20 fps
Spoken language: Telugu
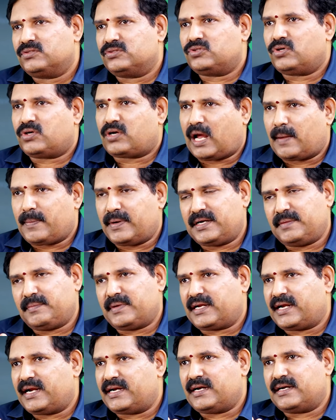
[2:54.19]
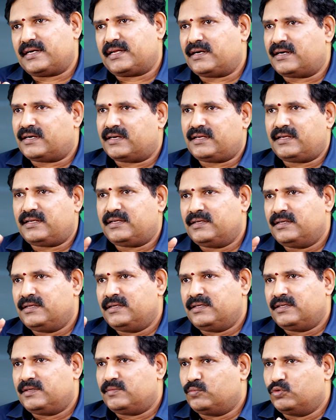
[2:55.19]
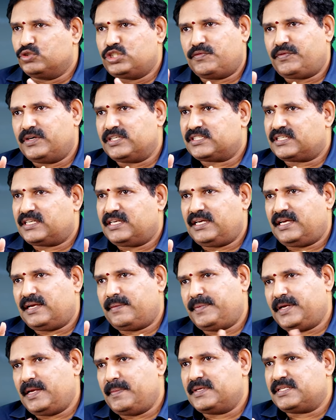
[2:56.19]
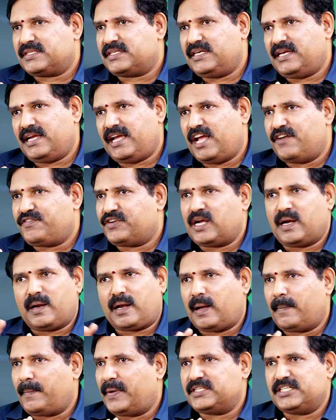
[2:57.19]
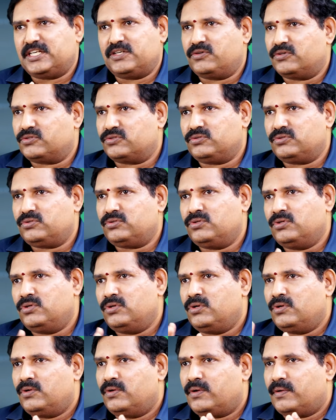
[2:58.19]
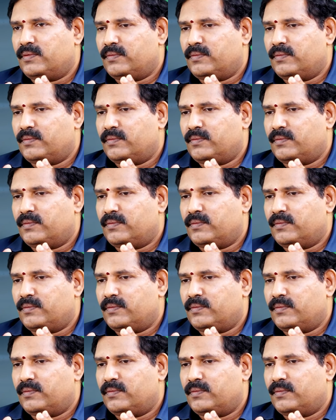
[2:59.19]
సో కాబట్టి మనకి ఏంటంటేనండి మ్యూచువల్ ఫండ్స్కి పిఎంఎస్కి ఏ కంపేర్ చేయకూడదు hmm.